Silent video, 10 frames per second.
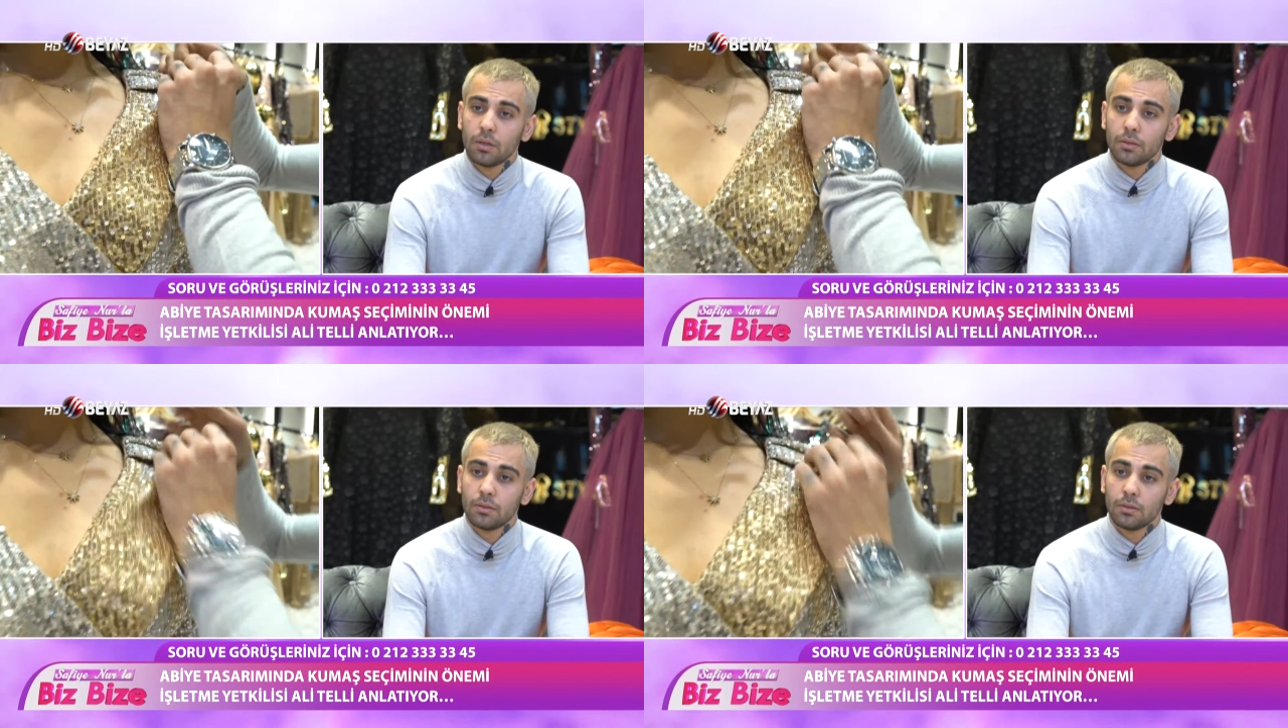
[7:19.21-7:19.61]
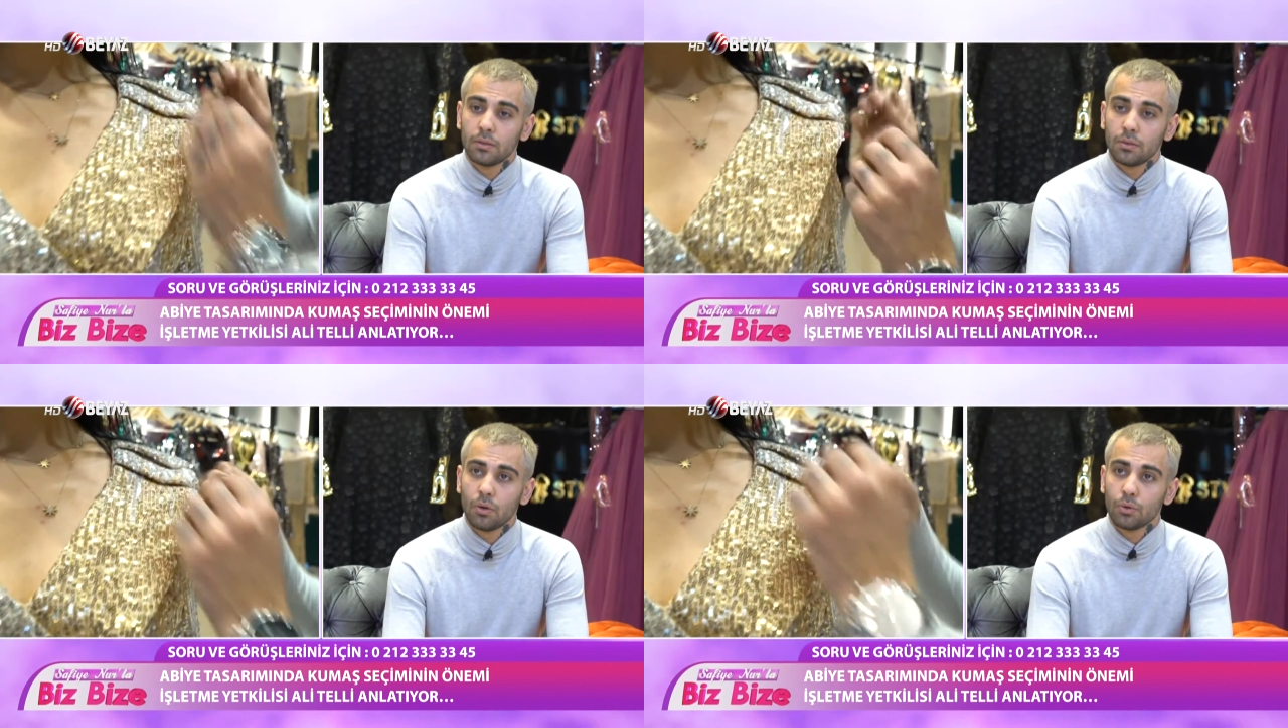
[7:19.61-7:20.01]

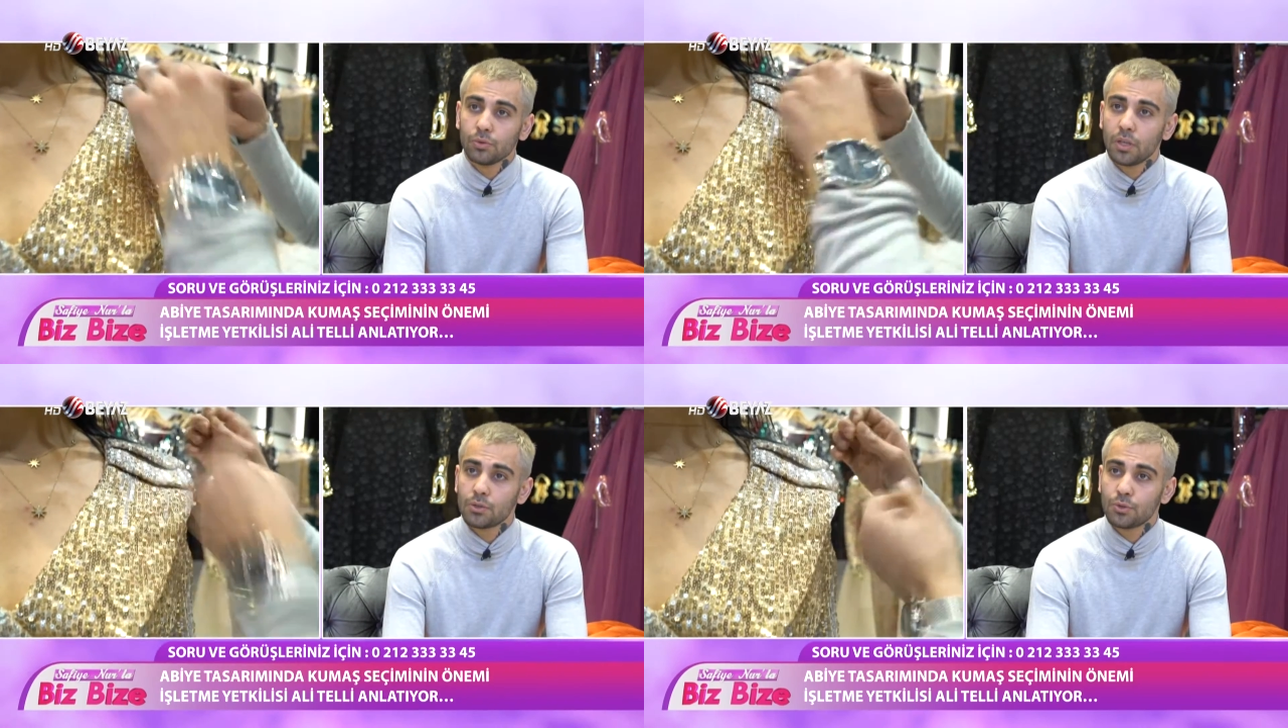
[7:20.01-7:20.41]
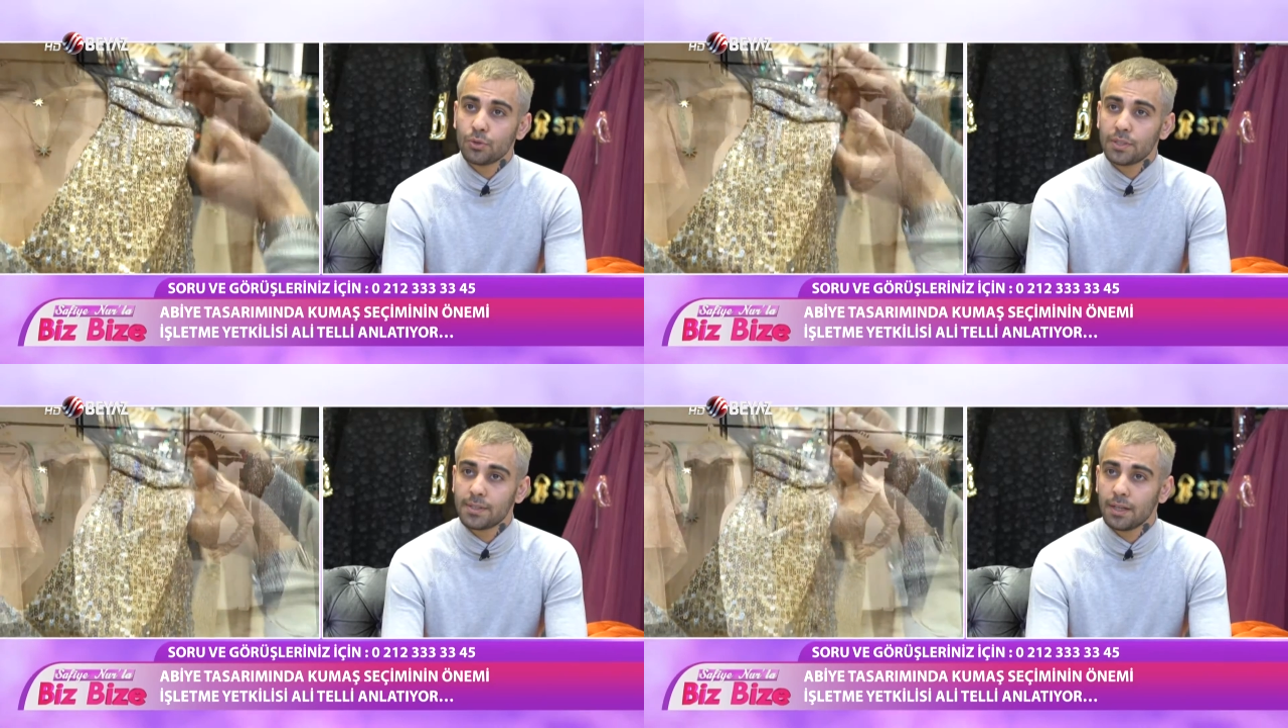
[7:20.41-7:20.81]
Ee, ondan
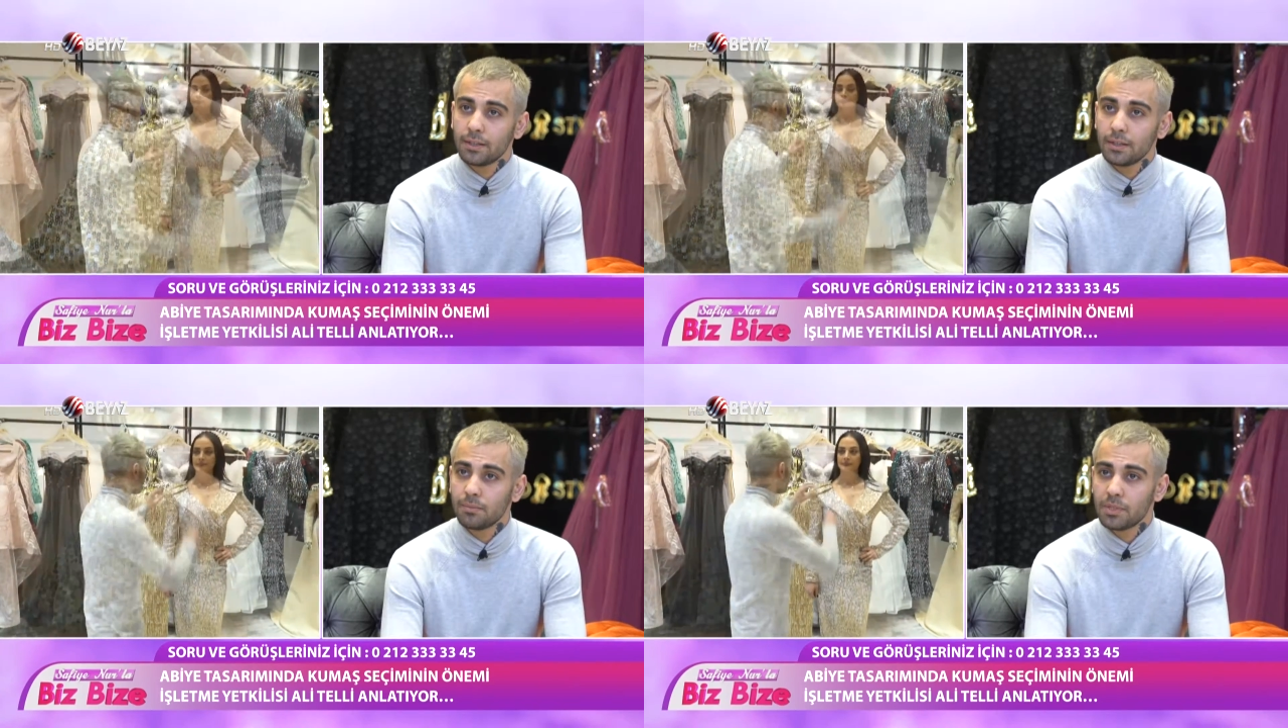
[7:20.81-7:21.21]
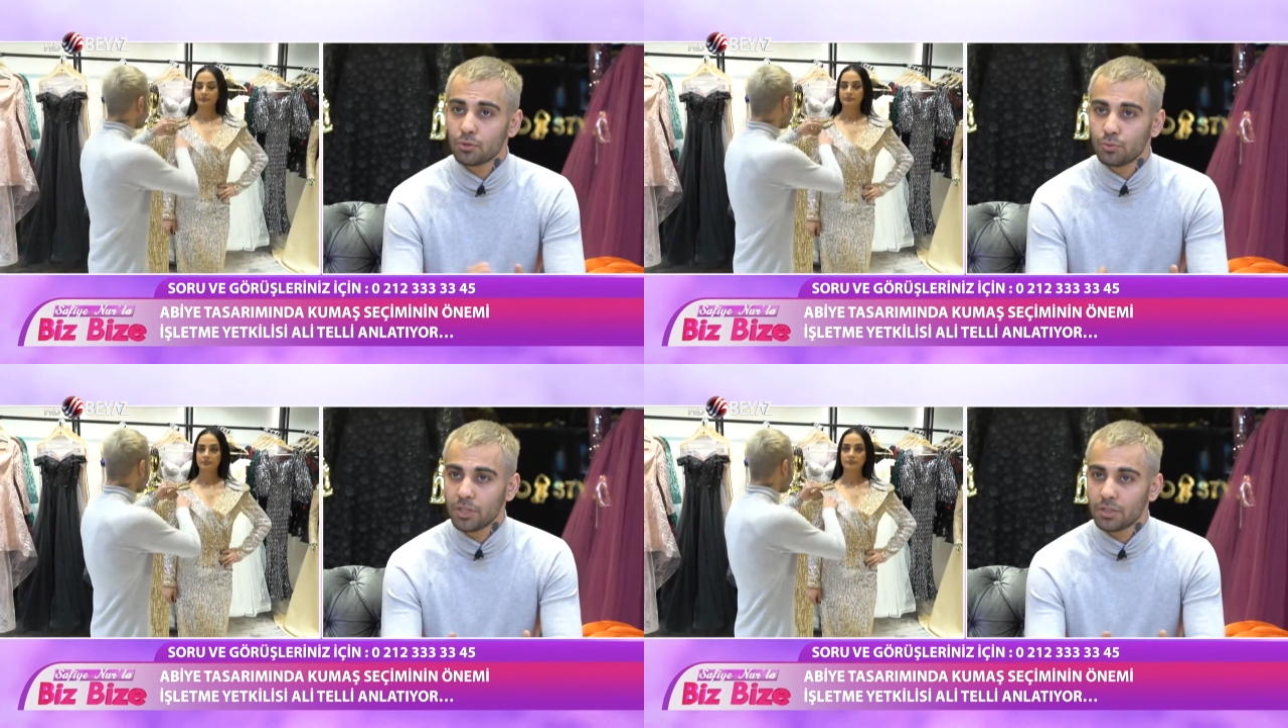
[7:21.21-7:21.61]
sonra zaten biz
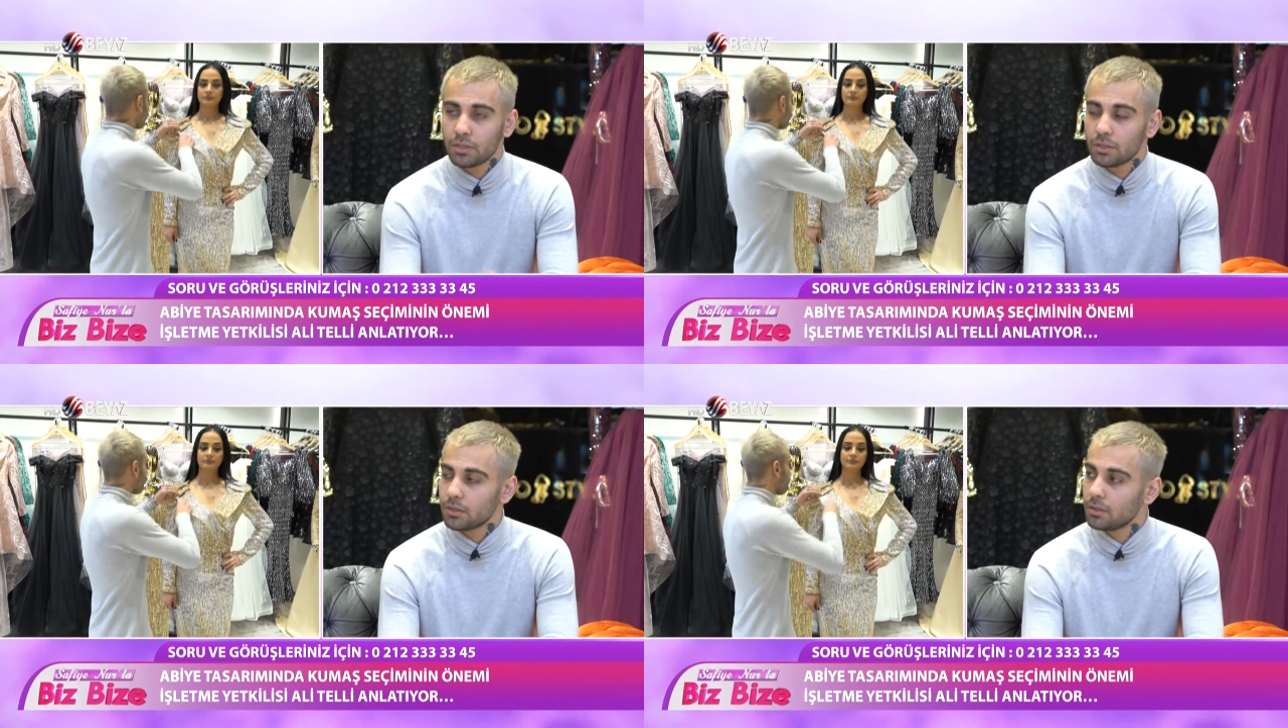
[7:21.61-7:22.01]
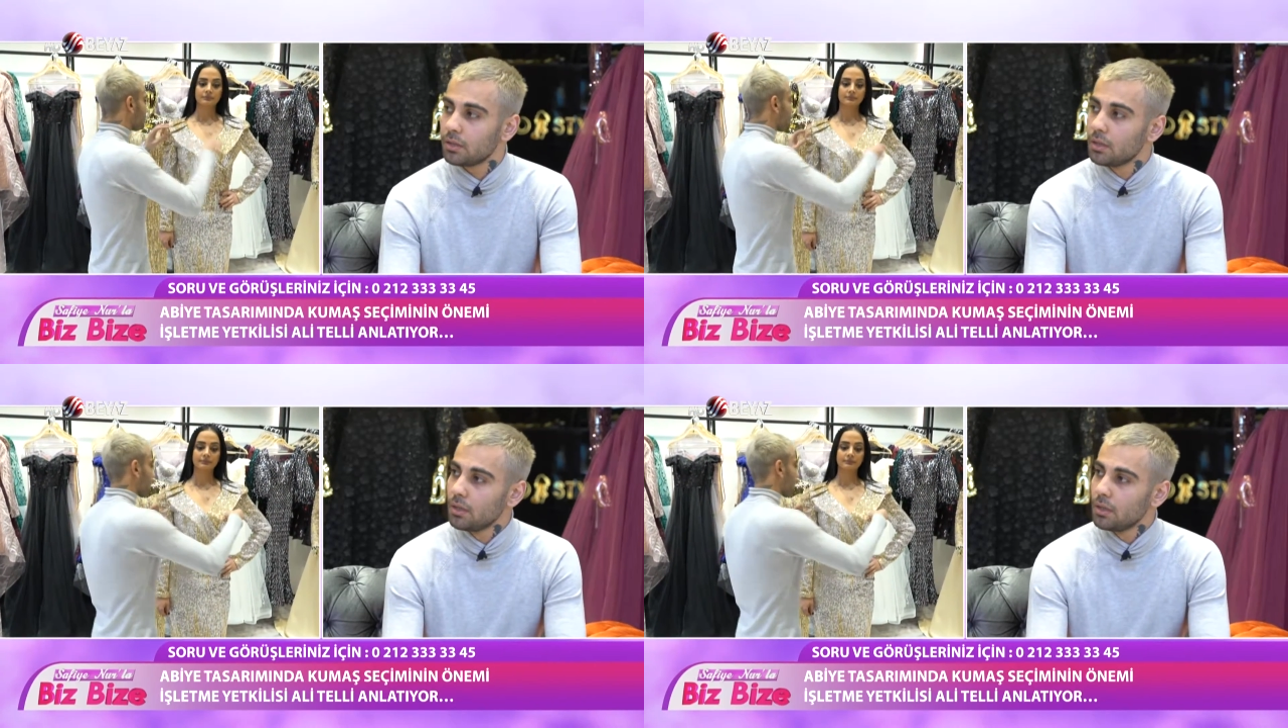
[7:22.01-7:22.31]
kumaşları